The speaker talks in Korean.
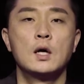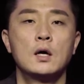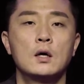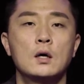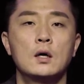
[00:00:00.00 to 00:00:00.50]

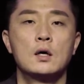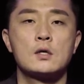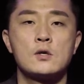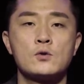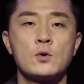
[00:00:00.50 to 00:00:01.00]
아,
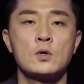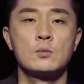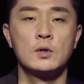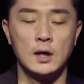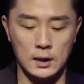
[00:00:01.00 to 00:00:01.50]

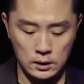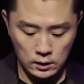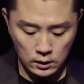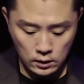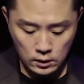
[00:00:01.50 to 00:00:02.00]
서종현입니다.
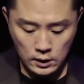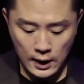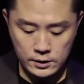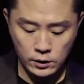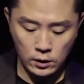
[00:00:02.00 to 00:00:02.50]

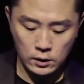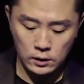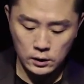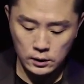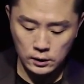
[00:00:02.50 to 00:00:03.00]

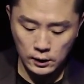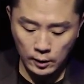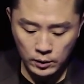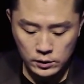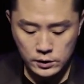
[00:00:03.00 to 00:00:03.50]
야성 그 네
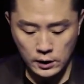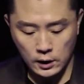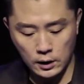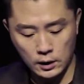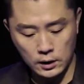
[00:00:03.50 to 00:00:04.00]

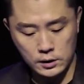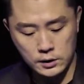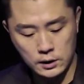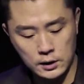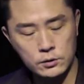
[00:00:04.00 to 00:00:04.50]
번째
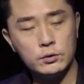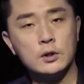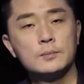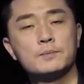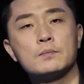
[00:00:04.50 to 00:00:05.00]

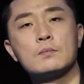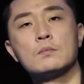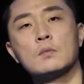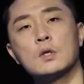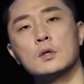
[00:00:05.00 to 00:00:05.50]
시간이고요.
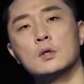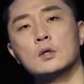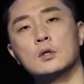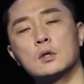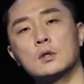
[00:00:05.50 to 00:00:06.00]

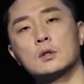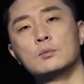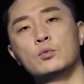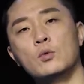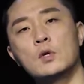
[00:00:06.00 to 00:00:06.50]

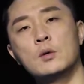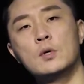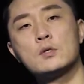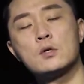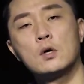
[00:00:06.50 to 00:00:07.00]
봄이
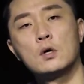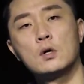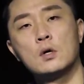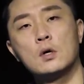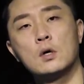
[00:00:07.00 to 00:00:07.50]

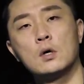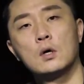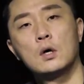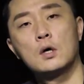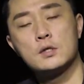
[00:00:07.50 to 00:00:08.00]
되면서
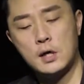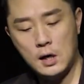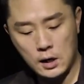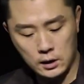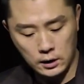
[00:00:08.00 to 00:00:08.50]
어, 새
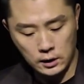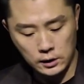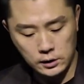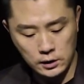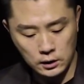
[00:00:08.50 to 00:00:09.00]
학기가
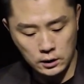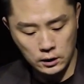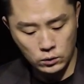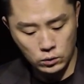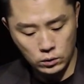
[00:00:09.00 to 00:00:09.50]

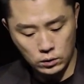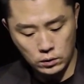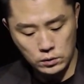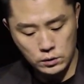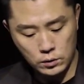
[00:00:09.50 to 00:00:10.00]

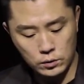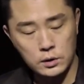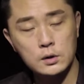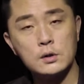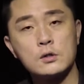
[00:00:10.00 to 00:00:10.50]
시작되고
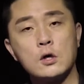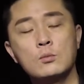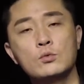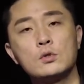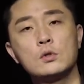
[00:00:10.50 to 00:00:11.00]
서로들 그
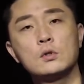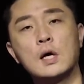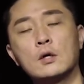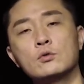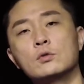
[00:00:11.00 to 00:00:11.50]
선물을
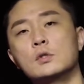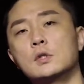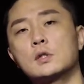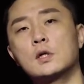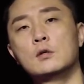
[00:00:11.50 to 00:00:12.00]
나누는
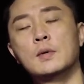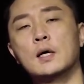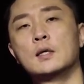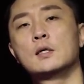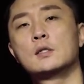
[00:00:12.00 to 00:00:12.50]
시간이
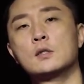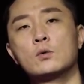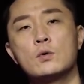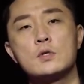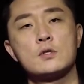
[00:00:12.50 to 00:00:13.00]

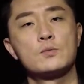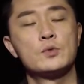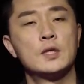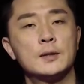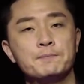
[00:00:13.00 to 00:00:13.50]
많아지고
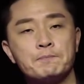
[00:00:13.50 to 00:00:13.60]
있습니다.